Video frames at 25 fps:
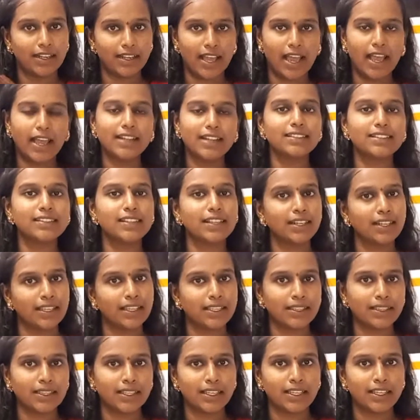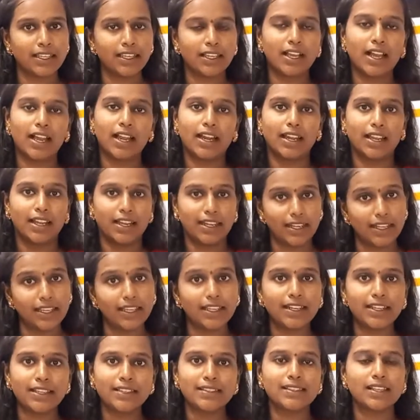டான்ஸ் அண்ட் ஹிந்திக்கான
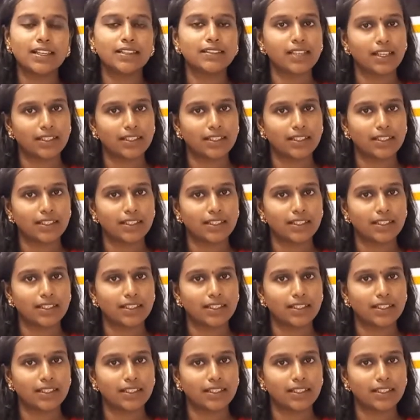டிகிரிஸை